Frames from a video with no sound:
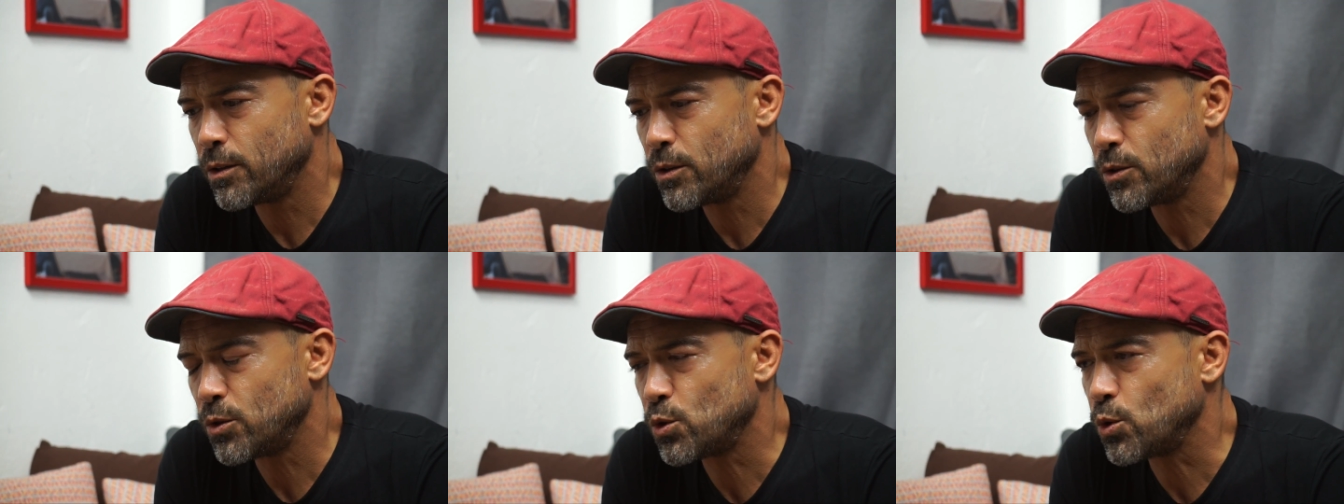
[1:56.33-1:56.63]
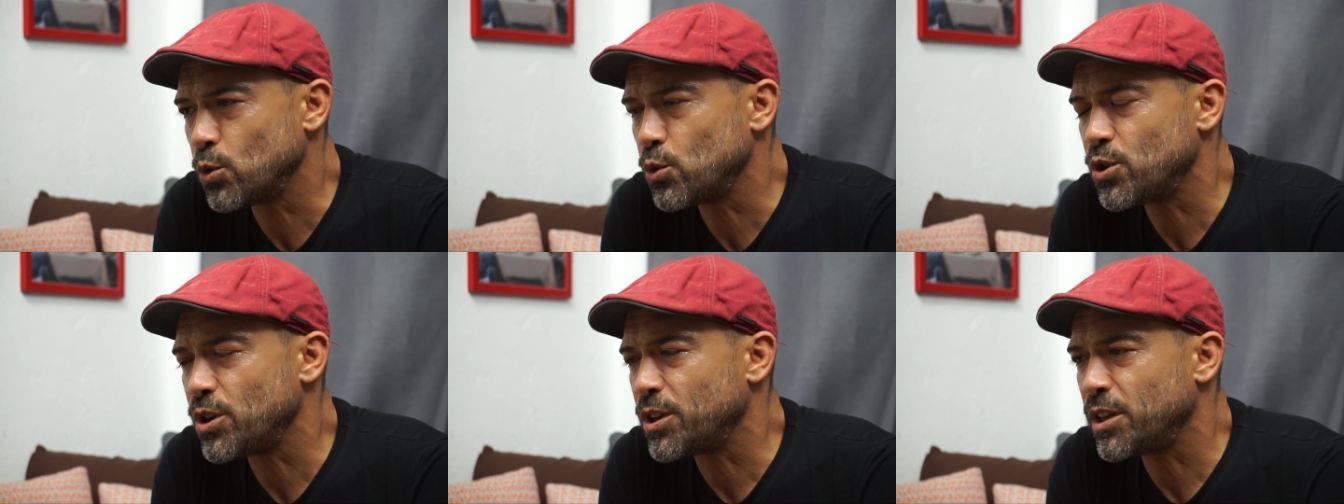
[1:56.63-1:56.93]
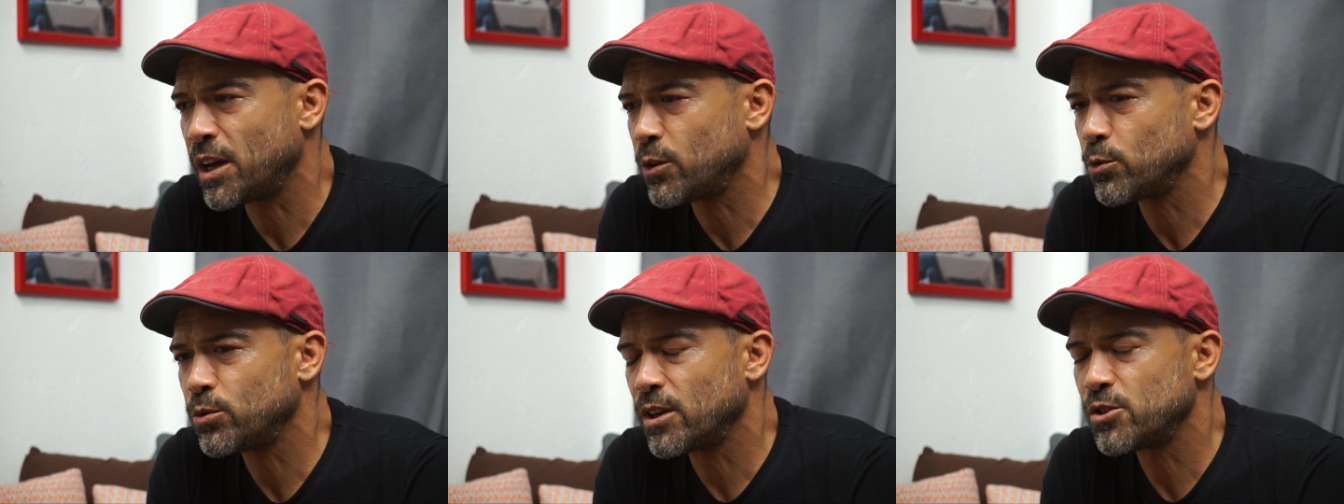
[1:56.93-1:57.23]

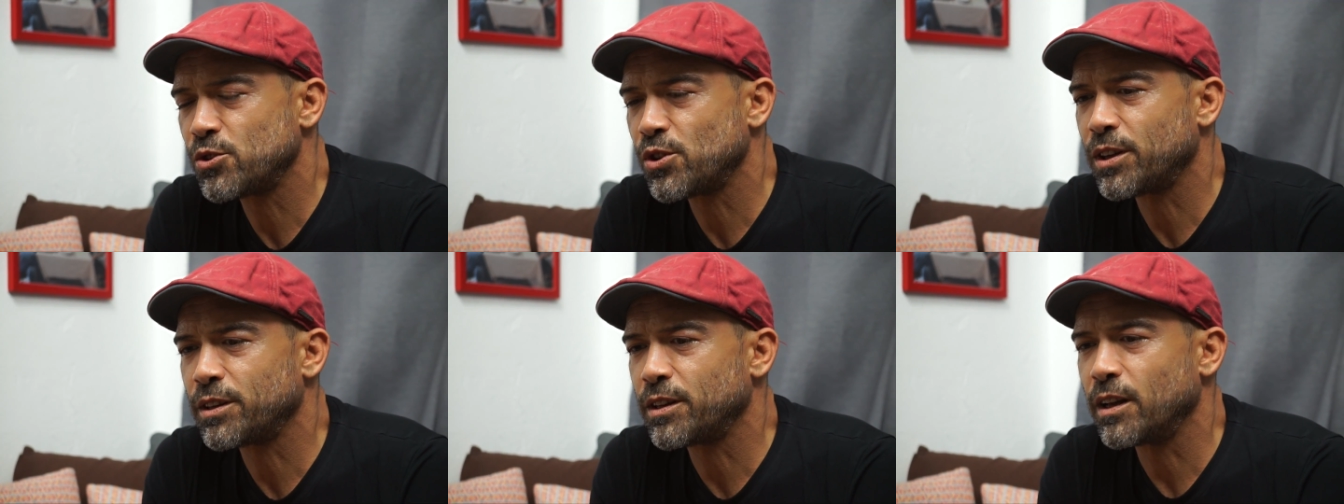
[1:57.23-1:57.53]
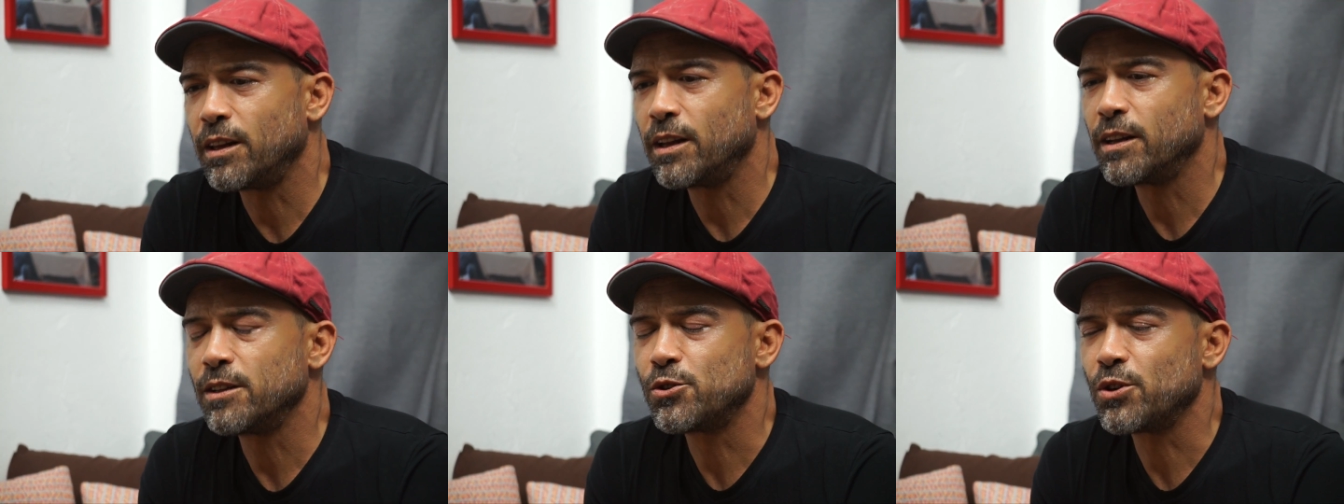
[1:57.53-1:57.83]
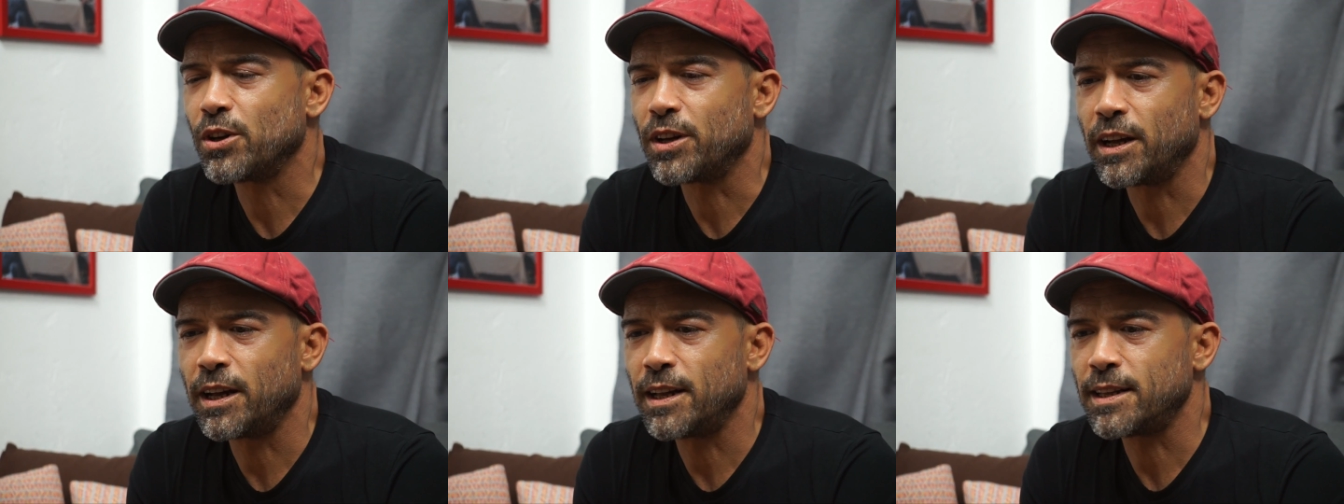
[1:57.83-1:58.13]
suscitare una certa
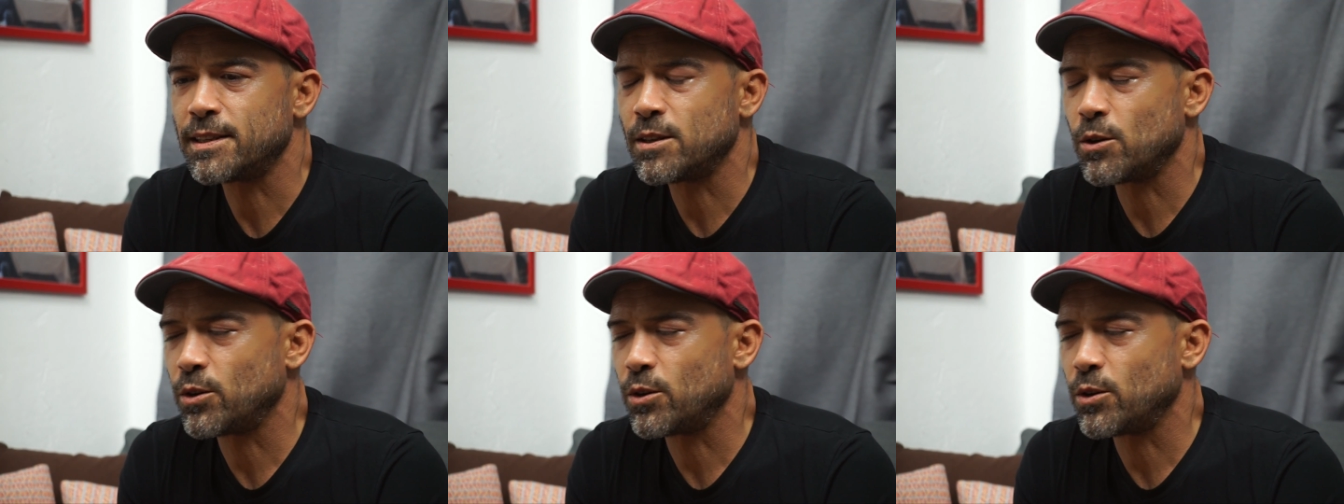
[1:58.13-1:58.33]
leggerezza,